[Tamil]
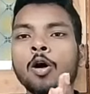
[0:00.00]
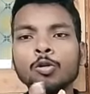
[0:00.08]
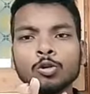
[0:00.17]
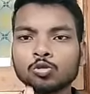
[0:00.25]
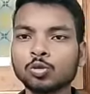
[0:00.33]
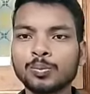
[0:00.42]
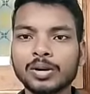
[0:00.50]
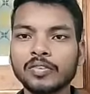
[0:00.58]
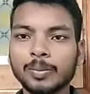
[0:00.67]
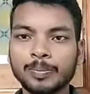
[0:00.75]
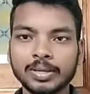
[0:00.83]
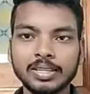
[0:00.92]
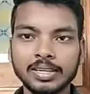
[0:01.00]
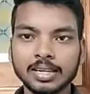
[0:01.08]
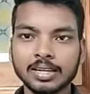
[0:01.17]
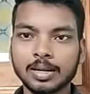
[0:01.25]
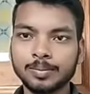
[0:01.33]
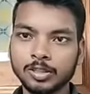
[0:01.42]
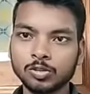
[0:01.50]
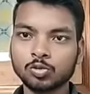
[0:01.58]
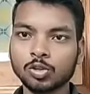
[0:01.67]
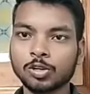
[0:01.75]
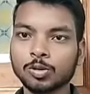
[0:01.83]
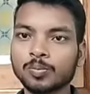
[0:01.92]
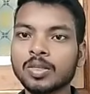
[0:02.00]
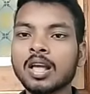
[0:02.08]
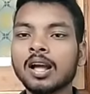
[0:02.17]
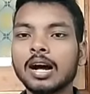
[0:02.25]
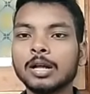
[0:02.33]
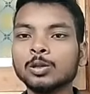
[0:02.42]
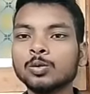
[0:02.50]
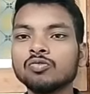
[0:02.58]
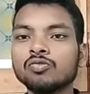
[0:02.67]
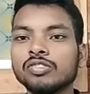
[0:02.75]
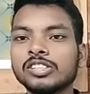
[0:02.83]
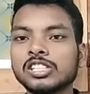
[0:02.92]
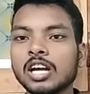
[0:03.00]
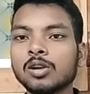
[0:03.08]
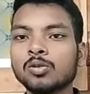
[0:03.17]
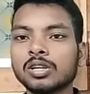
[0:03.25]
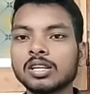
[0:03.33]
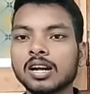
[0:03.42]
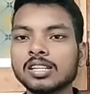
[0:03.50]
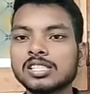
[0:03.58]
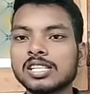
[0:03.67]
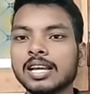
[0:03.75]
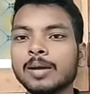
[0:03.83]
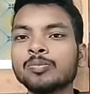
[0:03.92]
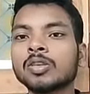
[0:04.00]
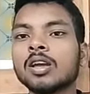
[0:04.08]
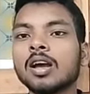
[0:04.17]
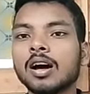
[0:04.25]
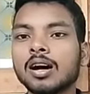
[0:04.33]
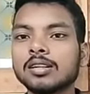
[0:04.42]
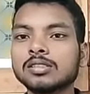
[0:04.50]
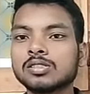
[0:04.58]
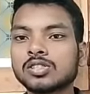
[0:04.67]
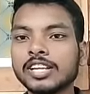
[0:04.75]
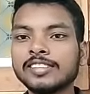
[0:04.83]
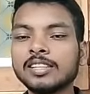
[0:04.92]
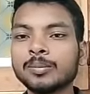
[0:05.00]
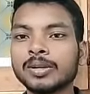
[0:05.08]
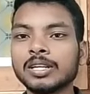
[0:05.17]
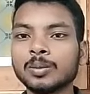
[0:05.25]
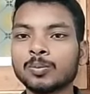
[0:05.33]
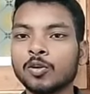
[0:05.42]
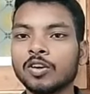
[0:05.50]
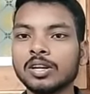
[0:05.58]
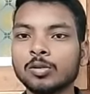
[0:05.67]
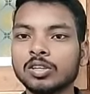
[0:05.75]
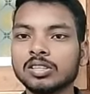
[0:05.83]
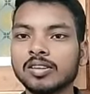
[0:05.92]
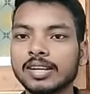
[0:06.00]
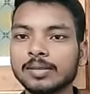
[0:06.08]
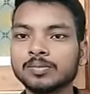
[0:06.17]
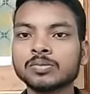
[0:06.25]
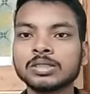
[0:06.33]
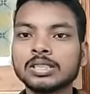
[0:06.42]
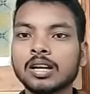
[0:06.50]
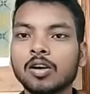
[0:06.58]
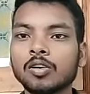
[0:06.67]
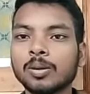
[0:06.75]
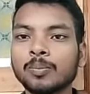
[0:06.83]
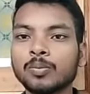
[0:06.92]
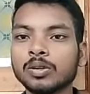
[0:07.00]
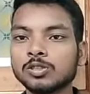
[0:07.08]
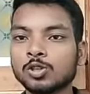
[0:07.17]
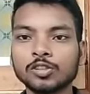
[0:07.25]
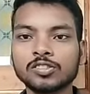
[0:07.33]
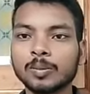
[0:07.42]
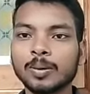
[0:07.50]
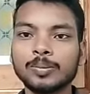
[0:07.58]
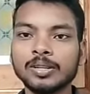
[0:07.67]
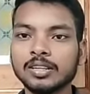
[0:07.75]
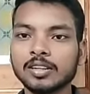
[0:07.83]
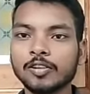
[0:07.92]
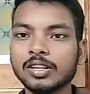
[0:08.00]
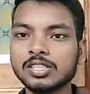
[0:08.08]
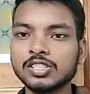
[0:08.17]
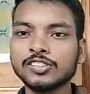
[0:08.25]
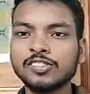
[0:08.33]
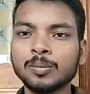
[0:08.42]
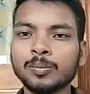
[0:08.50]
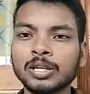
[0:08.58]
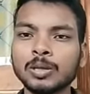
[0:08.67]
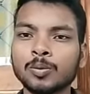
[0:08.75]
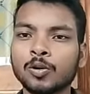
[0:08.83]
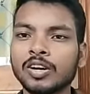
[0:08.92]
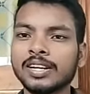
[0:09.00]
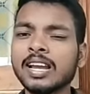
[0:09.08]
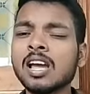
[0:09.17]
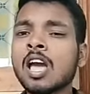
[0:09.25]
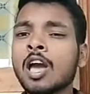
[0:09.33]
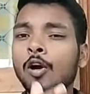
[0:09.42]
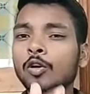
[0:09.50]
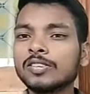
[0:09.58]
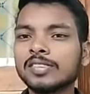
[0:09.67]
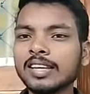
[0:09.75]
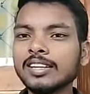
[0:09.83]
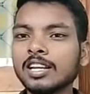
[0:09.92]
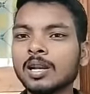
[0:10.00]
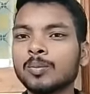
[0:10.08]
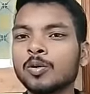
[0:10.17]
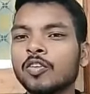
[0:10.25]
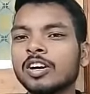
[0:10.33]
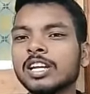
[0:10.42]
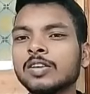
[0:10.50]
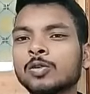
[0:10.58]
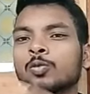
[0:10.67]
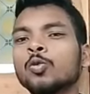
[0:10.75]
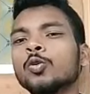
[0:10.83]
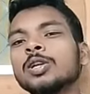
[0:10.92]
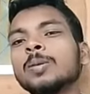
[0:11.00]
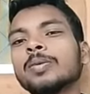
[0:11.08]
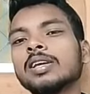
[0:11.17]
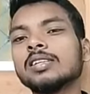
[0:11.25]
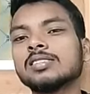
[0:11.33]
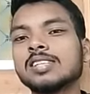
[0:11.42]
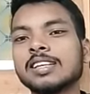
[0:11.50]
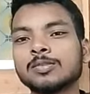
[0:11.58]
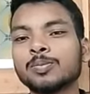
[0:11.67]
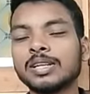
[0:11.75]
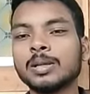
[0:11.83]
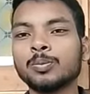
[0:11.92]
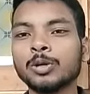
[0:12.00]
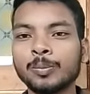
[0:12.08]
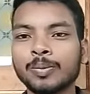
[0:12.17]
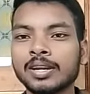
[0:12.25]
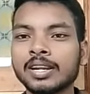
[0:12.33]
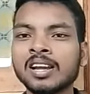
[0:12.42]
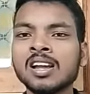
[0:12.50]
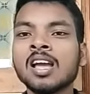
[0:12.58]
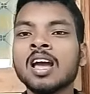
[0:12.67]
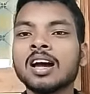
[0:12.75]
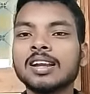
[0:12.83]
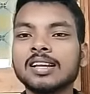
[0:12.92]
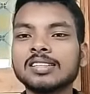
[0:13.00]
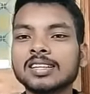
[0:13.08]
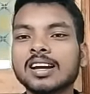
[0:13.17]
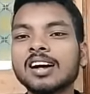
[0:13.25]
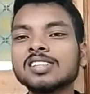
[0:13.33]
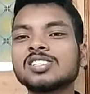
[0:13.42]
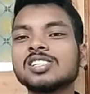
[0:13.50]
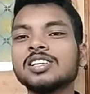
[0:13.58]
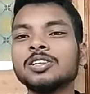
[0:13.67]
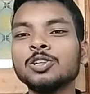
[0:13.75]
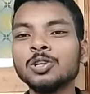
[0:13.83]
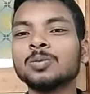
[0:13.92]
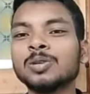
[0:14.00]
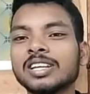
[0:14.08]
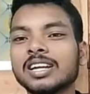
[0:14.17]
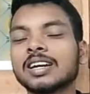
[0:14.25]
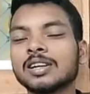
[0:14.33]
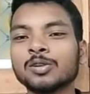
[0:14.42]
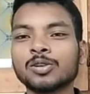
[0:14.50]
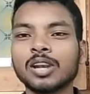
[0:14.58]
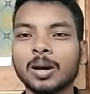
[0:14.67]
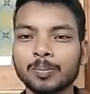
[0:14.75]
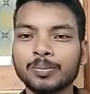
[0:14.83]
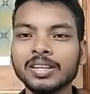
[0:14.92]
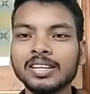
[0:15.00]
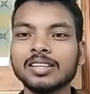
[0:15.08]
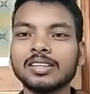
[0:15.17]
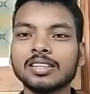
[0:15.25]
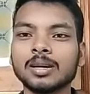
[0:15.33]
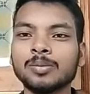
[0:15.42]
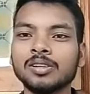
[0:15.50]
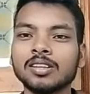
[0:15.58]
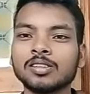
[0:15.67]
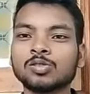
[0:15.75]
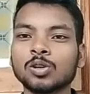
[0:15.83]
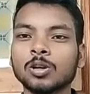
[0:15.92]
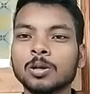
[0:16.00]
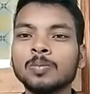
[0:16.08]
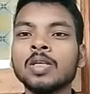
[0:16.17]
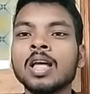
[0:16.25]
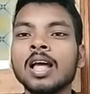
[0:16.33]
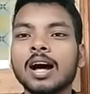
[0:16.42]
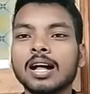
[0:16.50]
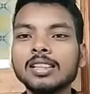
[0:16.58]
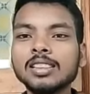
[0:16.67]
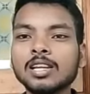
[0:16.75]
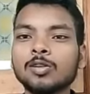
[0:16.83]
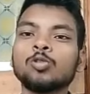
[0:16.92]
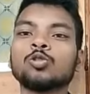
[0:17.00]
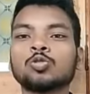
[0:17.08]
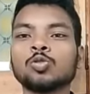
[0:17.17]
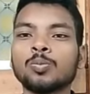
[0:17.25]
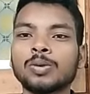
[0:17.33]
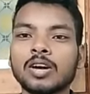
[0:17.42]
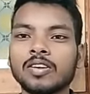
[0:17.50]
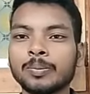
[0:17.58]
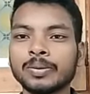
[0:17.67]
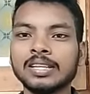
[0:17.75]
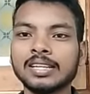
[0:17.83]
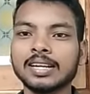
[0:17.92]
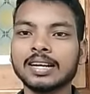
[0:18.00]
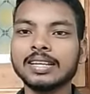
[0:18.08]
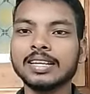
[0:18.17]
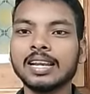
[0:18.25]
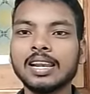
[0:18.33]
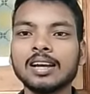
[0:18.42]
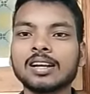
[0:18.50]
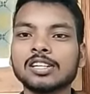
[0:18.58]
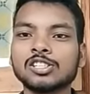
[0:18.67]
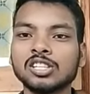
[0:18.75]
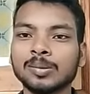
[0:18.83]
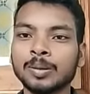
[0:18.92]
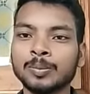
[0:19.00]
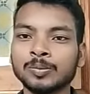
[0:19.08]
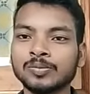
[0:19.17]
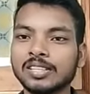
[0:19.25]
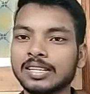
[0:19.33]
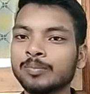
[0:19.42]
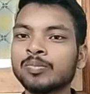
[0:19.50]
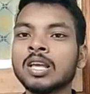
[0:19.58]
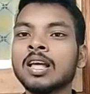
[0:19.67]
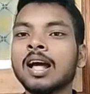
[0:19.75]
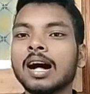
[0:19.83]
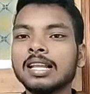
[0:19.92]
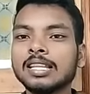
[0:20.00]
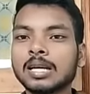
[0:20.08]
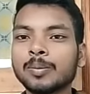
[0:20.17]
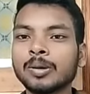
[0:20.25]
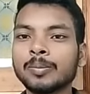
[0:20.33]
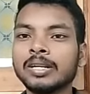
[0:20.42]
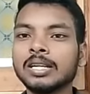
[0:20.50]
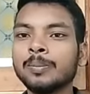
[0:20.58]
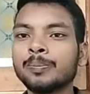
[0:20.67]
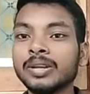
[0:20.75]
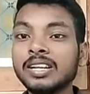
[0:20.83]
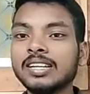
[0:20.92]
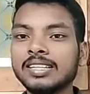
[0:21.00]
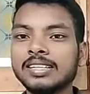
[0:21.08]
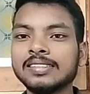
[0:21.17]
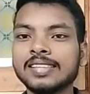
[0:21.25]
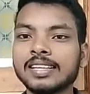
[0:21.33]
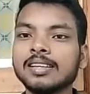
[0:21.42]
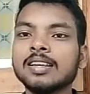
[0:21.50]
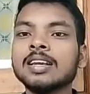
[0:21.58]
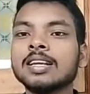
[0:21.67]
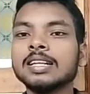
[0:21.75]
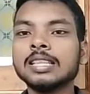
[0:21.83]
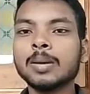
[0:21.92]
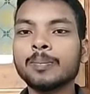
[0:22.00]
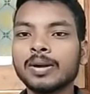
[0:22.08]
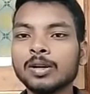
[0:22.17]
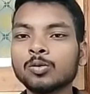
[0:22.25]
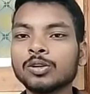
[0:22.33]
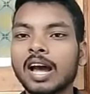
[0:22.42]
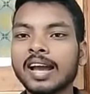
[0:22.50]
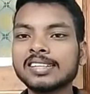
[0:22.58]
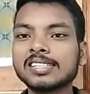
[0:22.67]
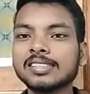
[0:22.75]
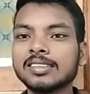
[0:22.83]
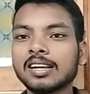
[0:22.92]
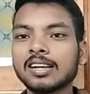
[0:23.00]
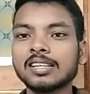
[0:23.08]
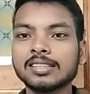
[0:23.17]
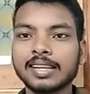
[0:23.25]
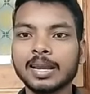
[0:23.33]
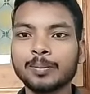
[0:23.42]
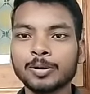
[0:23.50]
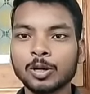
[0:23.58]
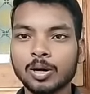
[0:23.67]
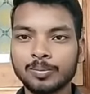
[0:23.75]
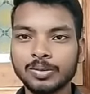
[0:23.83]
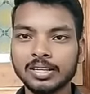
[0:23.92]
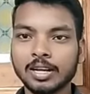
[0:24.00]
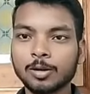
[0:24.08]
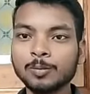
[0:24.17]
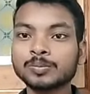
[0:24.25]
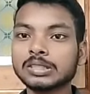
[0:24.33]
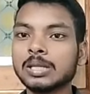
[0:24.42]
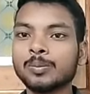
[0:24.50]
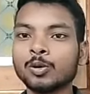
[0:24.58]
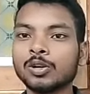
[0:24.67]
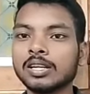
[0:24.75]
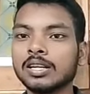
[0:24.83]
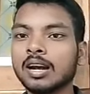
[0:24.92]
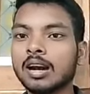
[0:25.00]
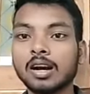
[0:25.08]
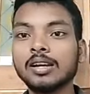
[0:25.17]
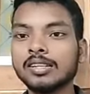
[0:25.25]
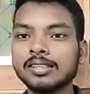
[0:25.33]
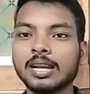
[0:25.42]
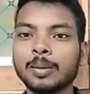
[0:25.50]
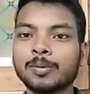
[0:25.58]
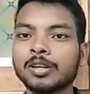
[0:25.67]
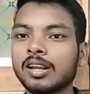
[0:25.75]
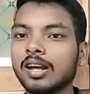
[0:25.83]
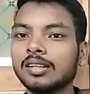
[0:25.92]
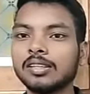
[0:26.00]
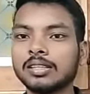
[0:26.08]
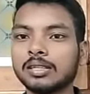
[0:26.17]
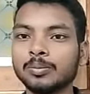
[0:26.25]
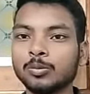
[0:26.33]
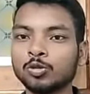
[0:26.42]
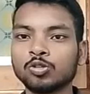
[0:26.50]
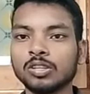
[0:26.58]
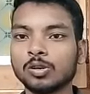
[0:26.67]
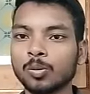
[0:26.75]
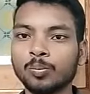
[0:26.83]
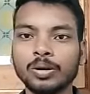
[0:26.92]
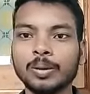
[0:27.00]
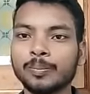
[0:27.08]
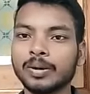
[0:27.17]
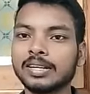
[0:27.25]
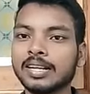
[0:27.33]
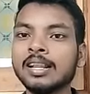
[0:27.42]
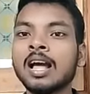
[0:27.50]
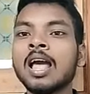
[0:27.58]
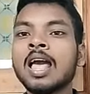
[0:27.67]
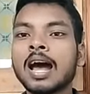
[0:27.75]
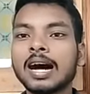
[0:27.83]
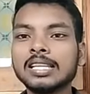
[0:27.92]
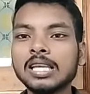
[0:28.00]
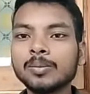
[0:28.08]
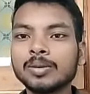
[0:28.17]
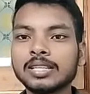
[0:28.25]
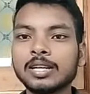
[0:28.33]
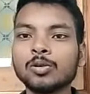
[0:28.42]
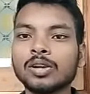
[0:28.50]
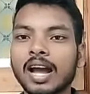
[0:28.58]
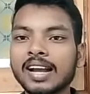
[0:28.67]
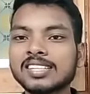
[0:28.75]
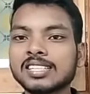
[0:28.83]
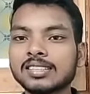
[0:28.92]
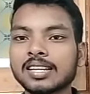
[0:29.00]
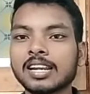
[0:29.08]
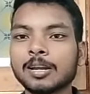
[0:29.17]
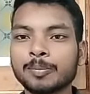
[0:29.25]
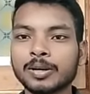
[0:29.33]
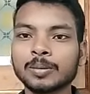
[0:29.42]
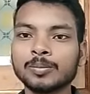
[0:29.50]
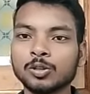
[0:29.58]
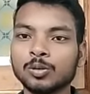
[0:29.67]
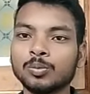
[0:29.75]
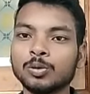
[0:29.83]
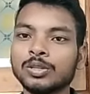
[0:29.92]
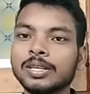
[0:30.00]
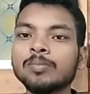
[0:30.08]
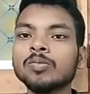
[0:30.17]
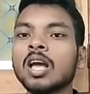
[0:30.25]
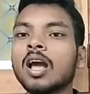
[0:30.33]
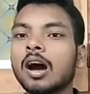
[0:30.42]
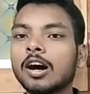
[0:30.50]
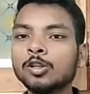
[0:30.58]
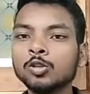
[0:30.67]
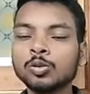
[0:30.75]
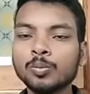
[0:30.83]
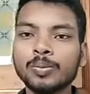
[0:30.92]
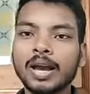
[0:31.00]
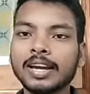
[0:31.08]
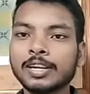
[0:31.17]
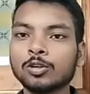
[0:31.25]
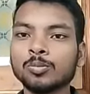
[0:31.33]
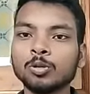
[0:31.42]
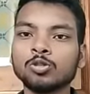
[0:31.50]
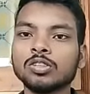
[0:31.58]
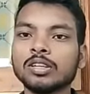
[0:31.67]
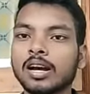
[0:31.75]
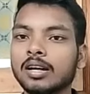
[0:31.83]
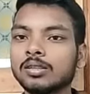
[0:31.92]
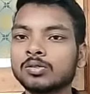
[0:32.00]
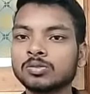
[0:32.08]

அவ்வளோ சூப்பராகவே பண்ணியிருக்காங்க அப்படின்னு சொல்லணும் அதுவும் விஷால் ஒரு காட்சியில் சேசிங் பண்ணிட்டு போவார் ஒருத்தரை அவர் ஜோசப் அப்படின்றவரை சேசிங் பண்ணிட்டு போவார் அவர் சைக்கிளில் போவார் இவர் ஓடி போய் சேஸ் பண்ணி பிடிப்பார் அண்ட் அந்த காட்சி இன்னமும் என் கண்ணுக்குள்ளே அப்படியே நிற்கிது அப்படின்னு தான் சொல்லணும் அந்த அளவுக்கு சூப்பராகவே பண்ணியிருக்காங்க எல்லா காட்சி அமைப்பும் சரி அதுக்கப்புறமேட்டு பின்னணி இசை இந்த படம் ஒரு ஆக்ஷன் த்ரில்லர் திரைப்படம் அப்படின்னாலும் இப்போ ஒரு ஹாரர் திரைப்படம்னா அதுக்கு மியூசிக் ரொம்ப இம்பார்ட்டன்ட் அதே மாதிரி ஒரு ஆக்ஷன் த்ரில்லர் படம் இன்னும் போது அதுக்கும் பேக்ரவுண்ட் மியூசிக்